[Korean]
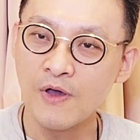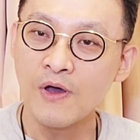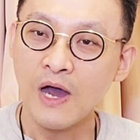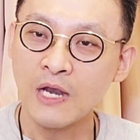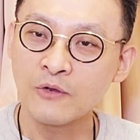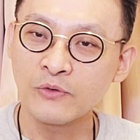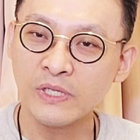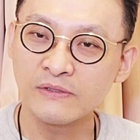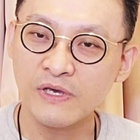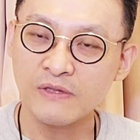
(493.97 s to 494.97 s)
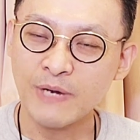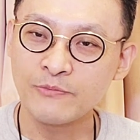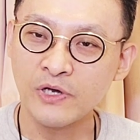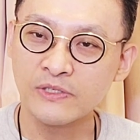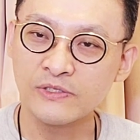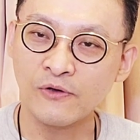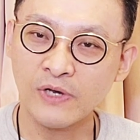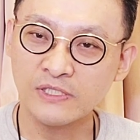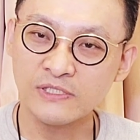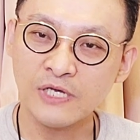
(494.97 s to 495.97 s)
알고랜드에서 발표하는 여러
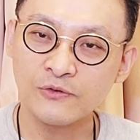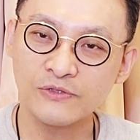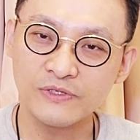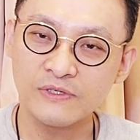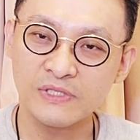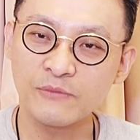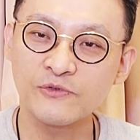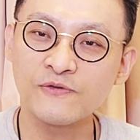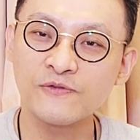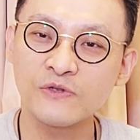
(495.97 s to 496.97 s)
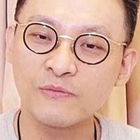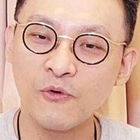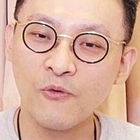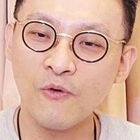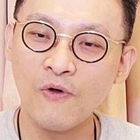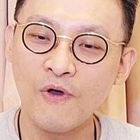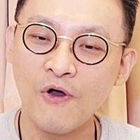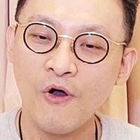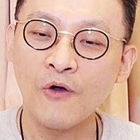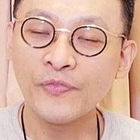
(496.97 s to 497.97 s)
가지 자료들, 그 다음에 뉴스들을 보고
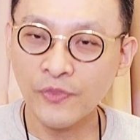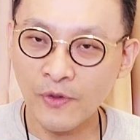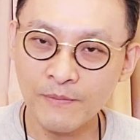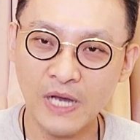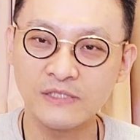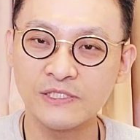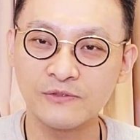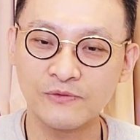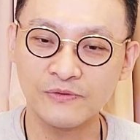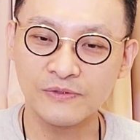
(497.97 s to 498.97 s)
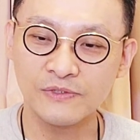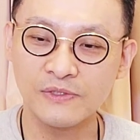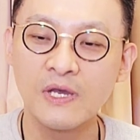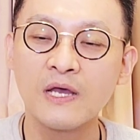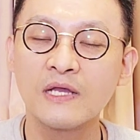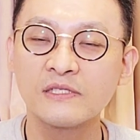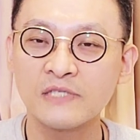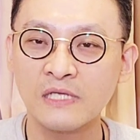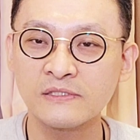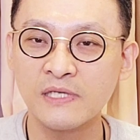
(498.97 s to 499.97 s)
어떤 방식으로, 즉
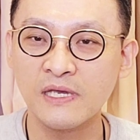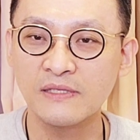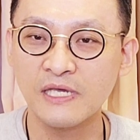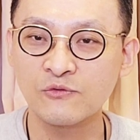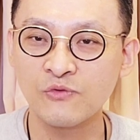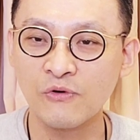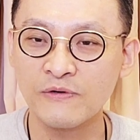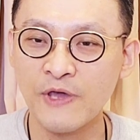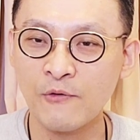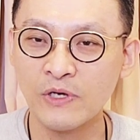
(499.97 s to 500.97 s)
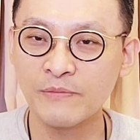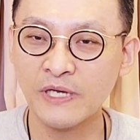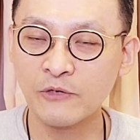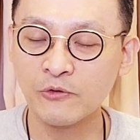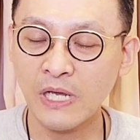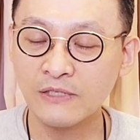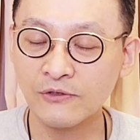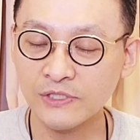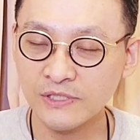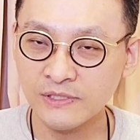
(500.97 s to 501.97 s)
자체 네트워크를 사용하는 방향으로 가는
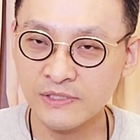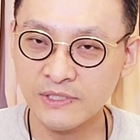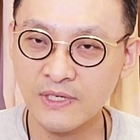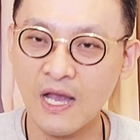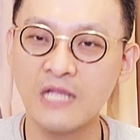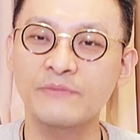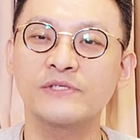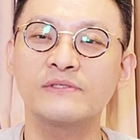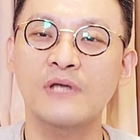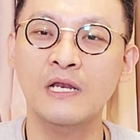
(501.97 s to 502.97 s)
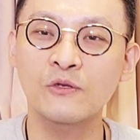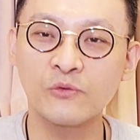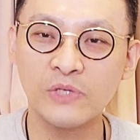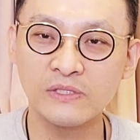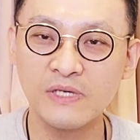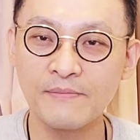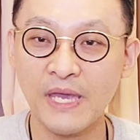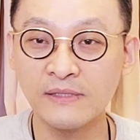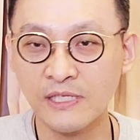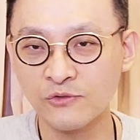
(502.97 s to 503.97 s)
것인지 아니면은 알고랜드의
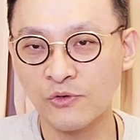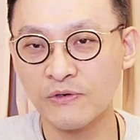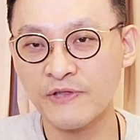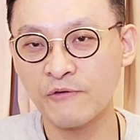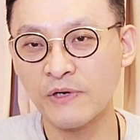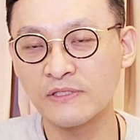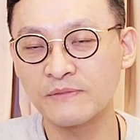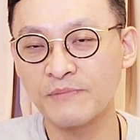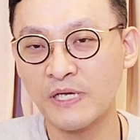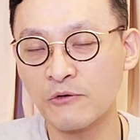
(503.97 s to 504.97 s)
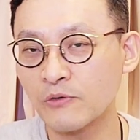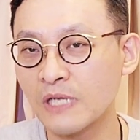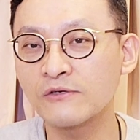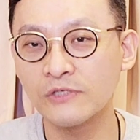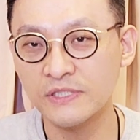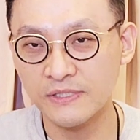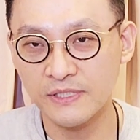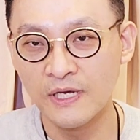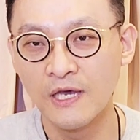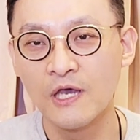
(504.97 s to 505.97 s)
메인 네트워크를 사용하는 방향으로 가는 것인지
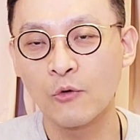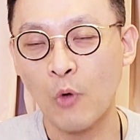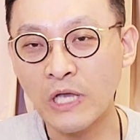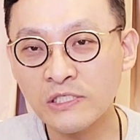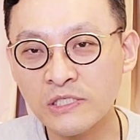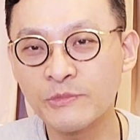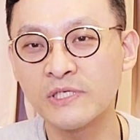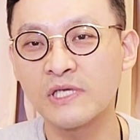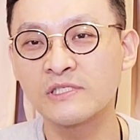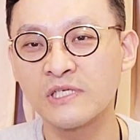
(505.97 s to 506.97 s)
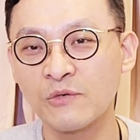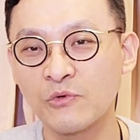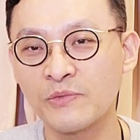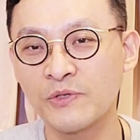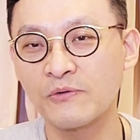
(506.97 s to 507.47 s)
관심 있게 지켜볼 필요가